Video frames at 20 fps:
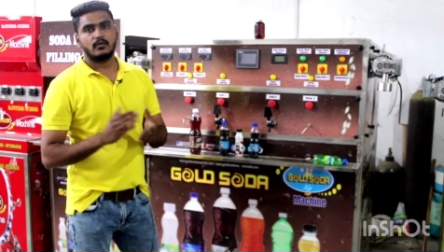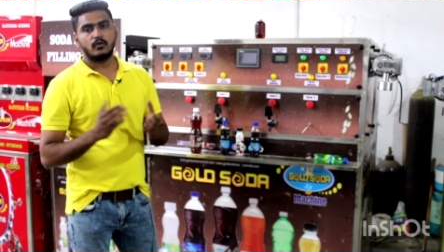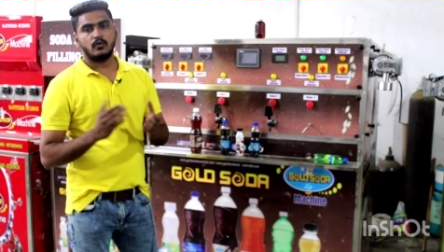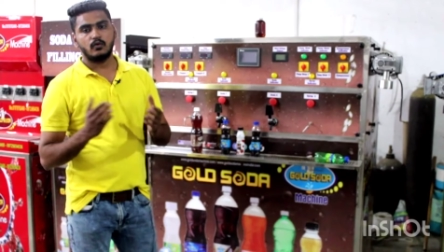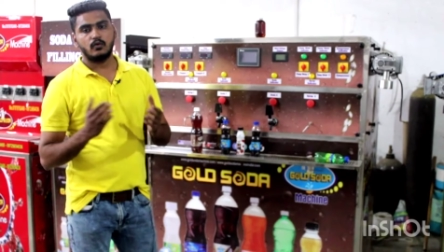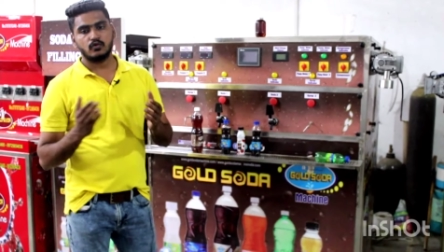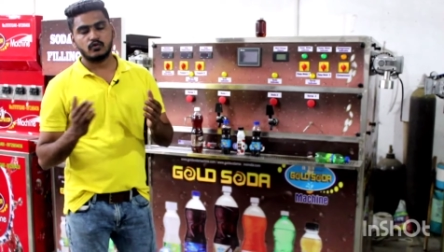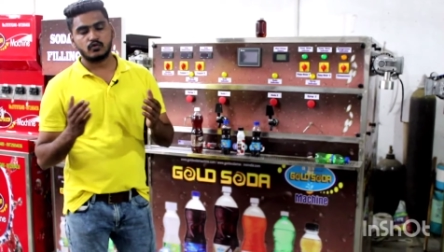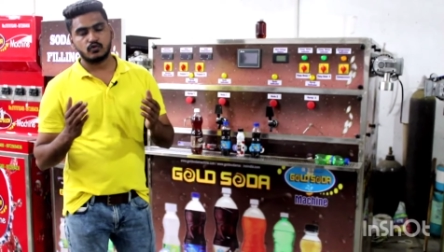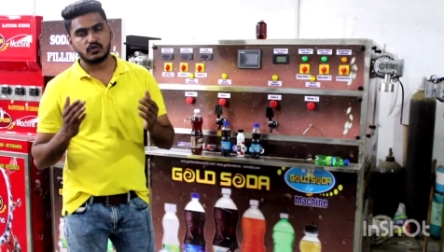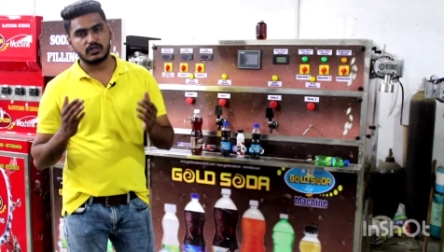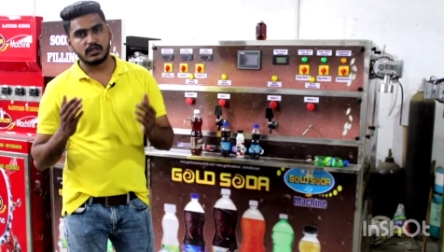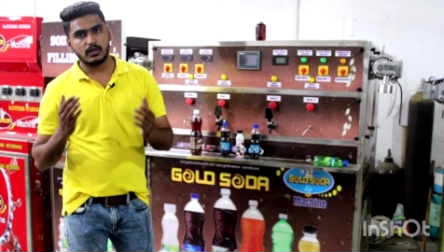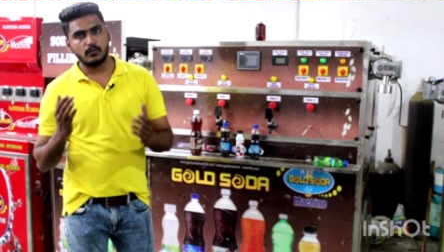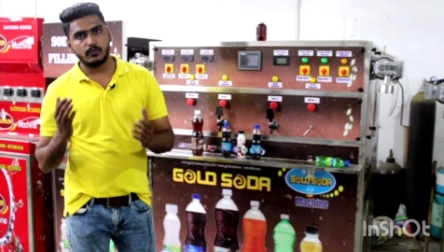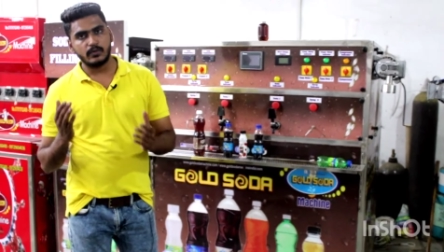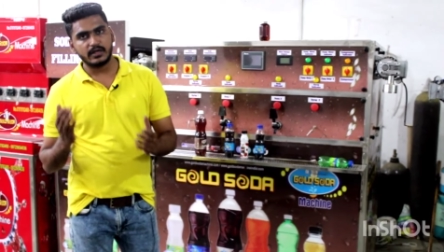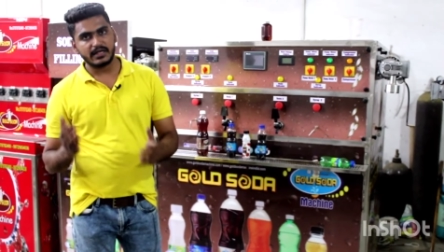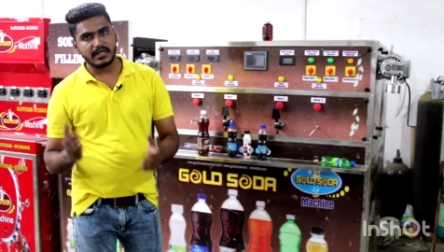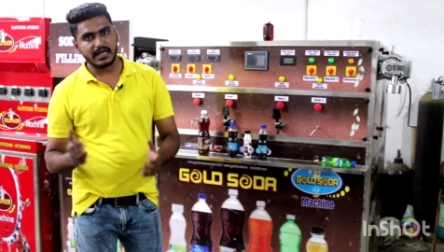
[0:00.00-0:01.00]
और उसके
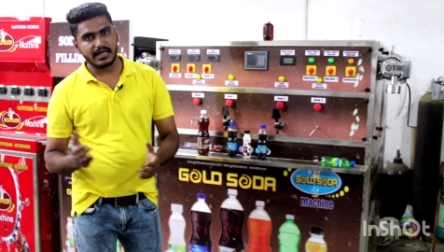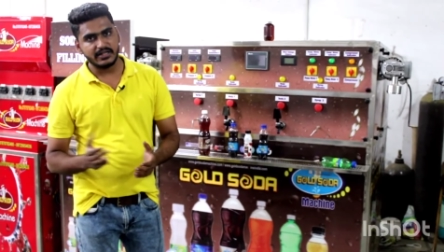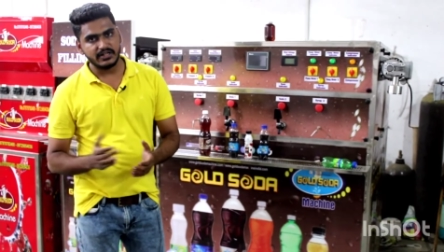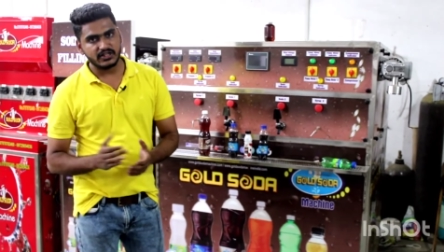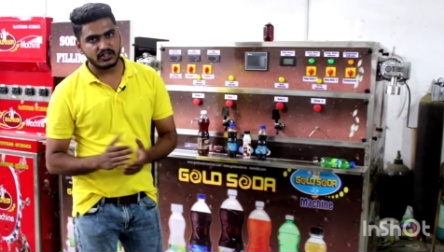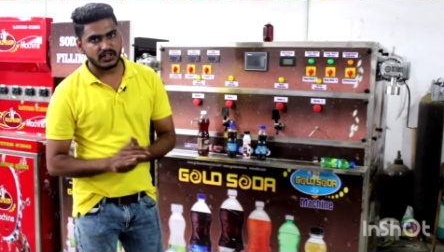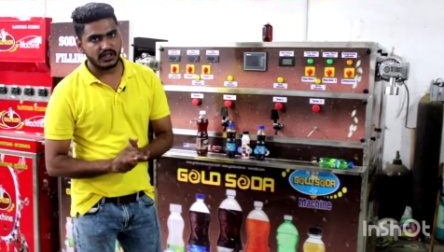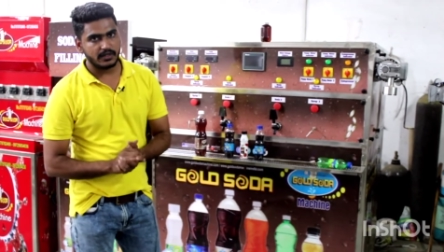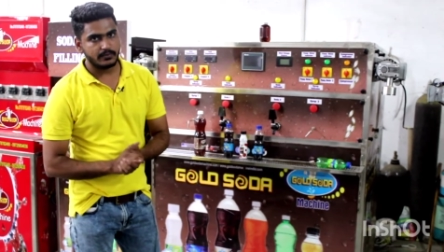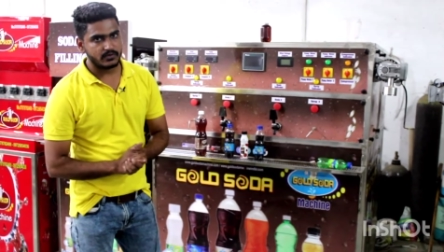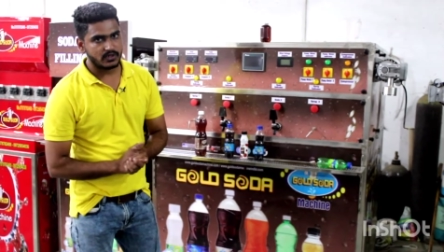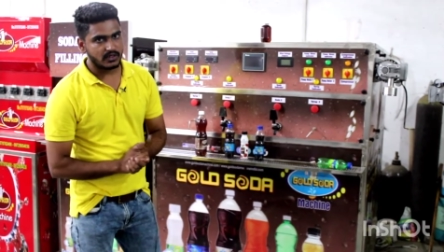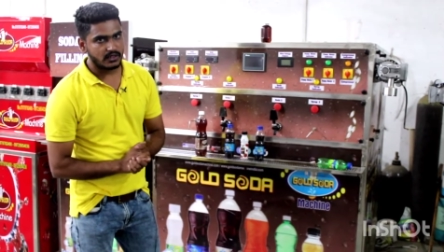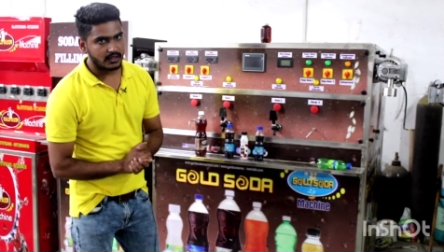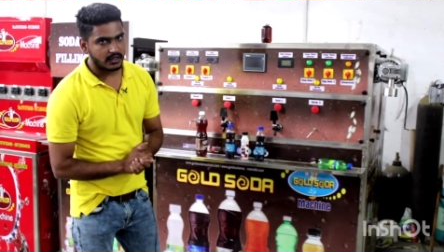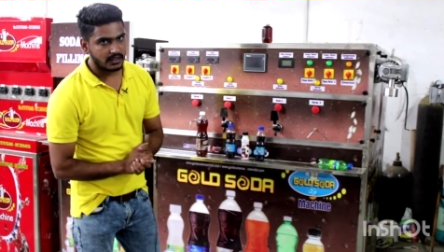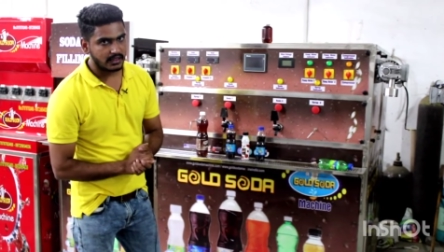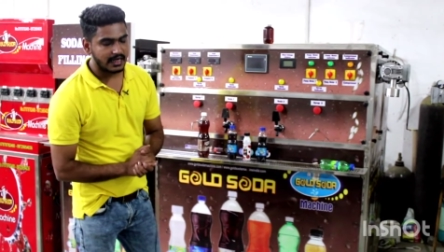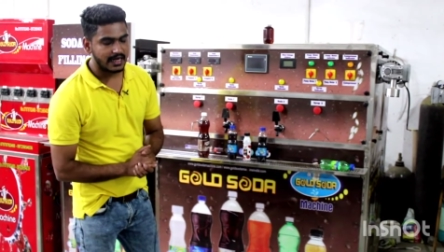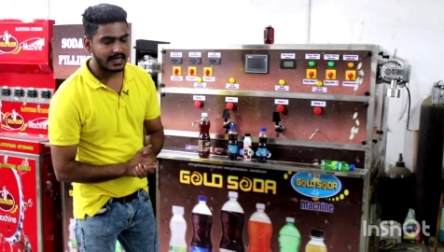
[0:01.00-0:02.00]
ऊपर क्या डिस्क्रिप्शन
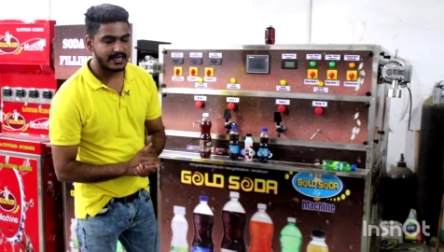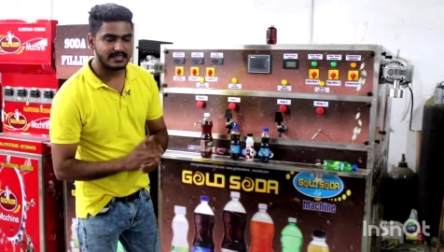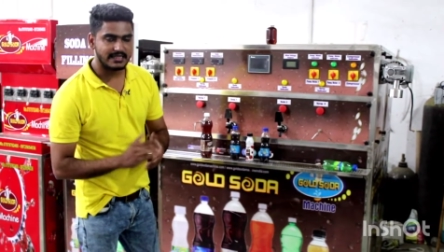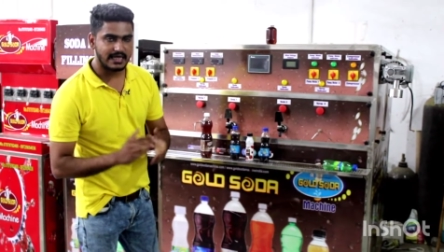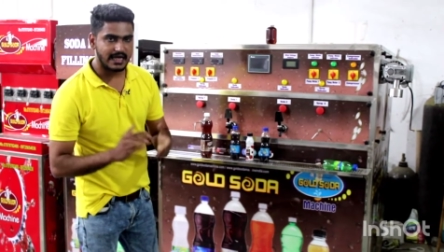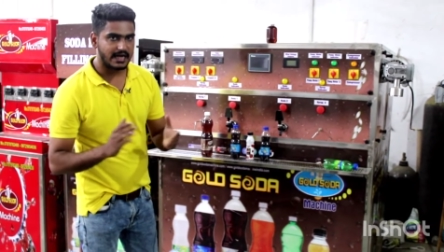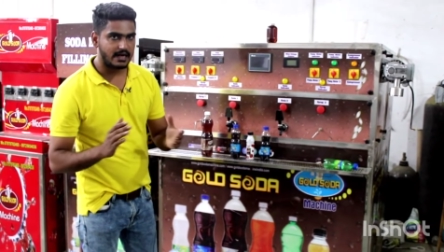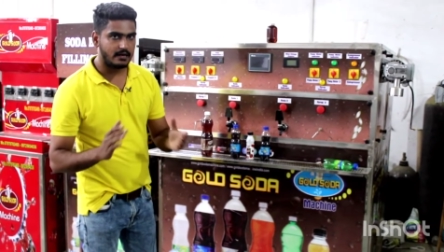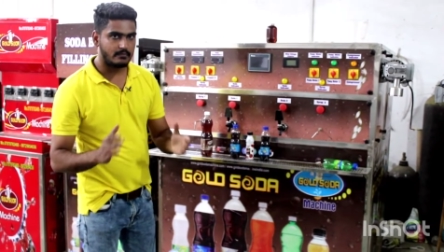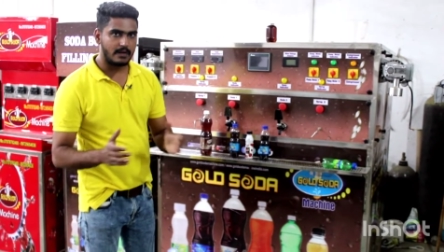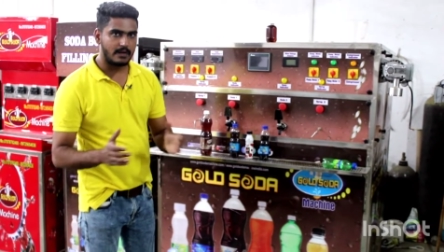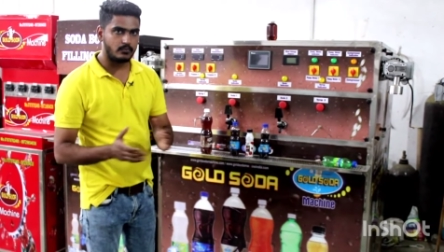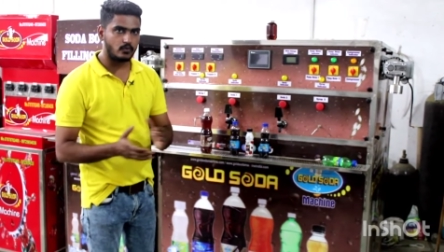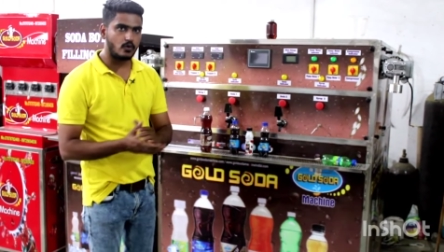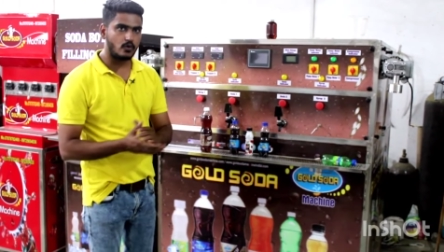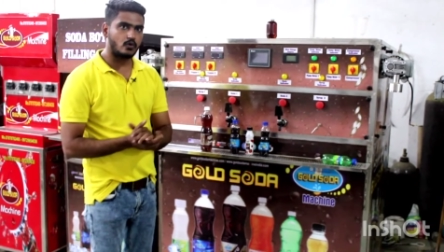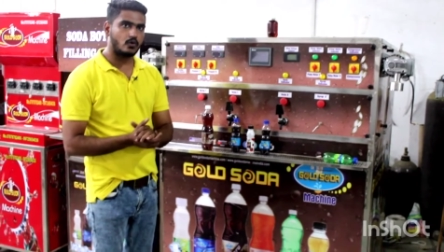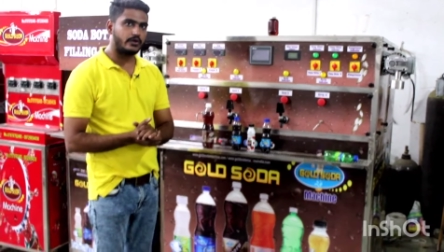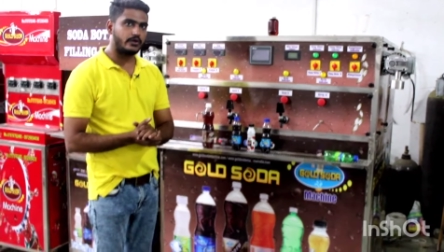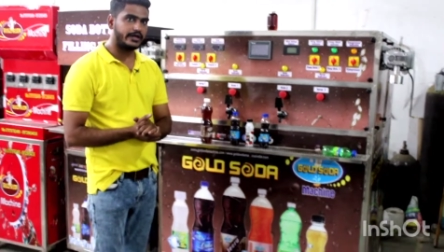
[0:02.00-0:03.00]
रखना है सारा हम
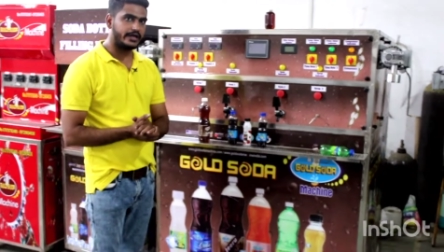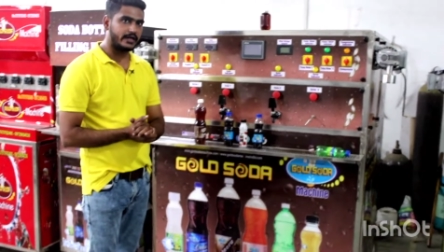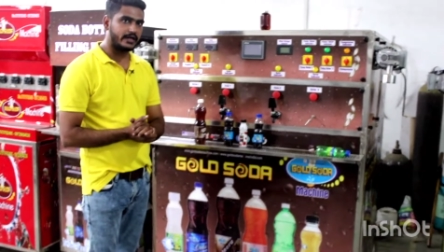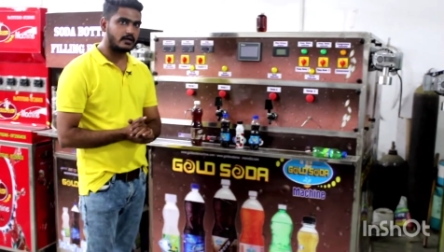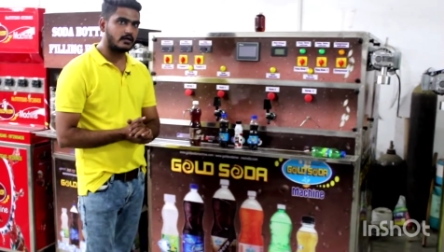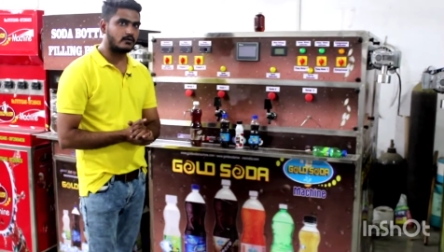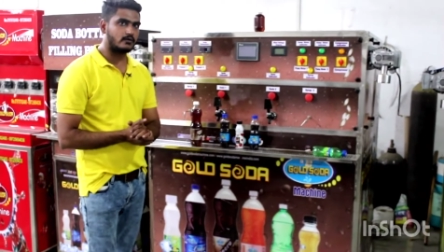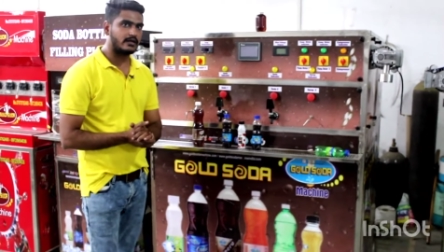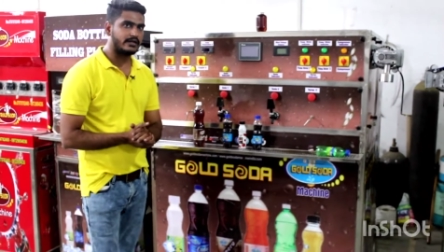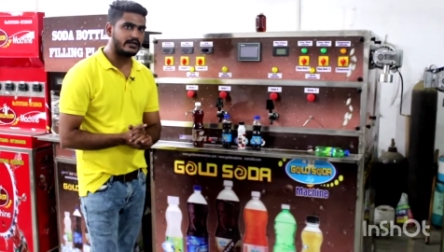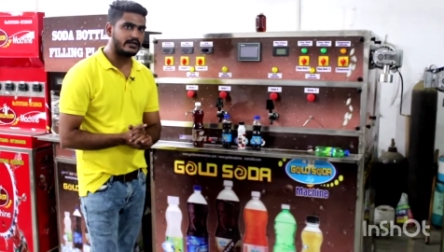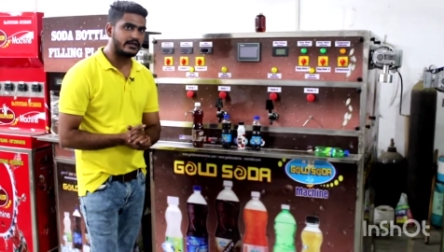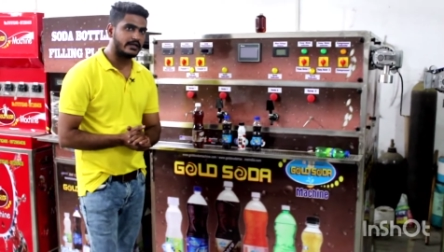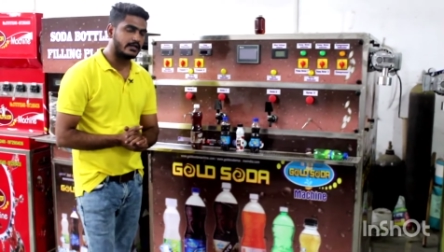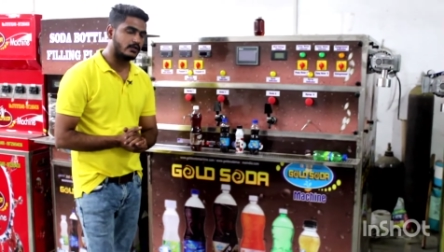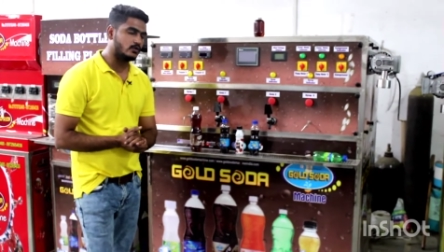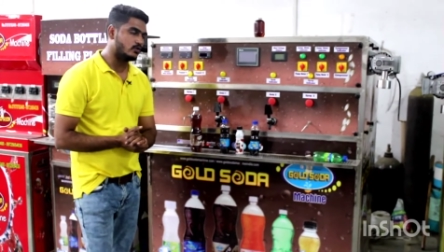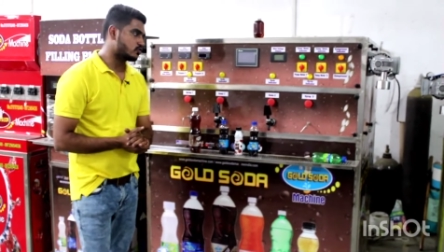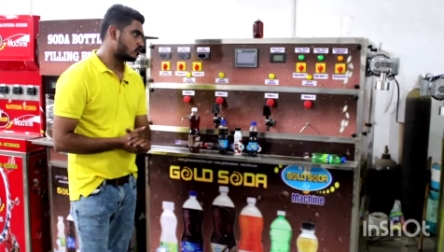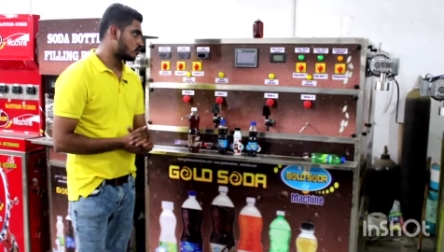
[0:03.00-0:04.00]
आपको कॉन्टैक्ट करवा
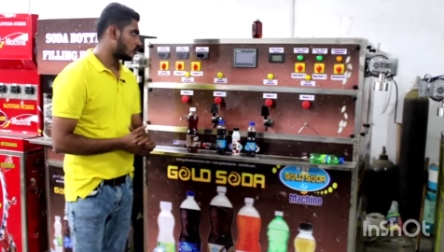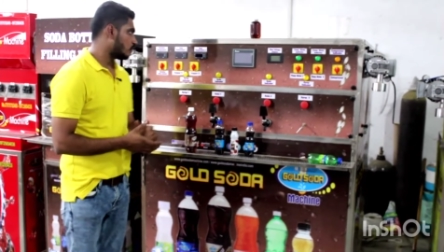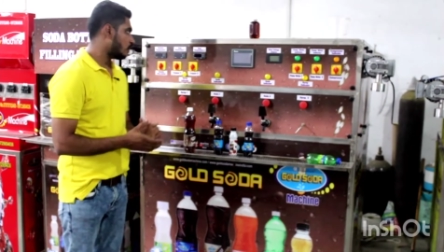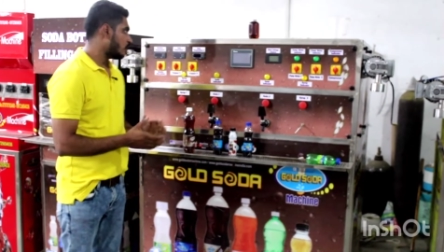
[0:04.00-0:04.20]
देंगे दोस्तों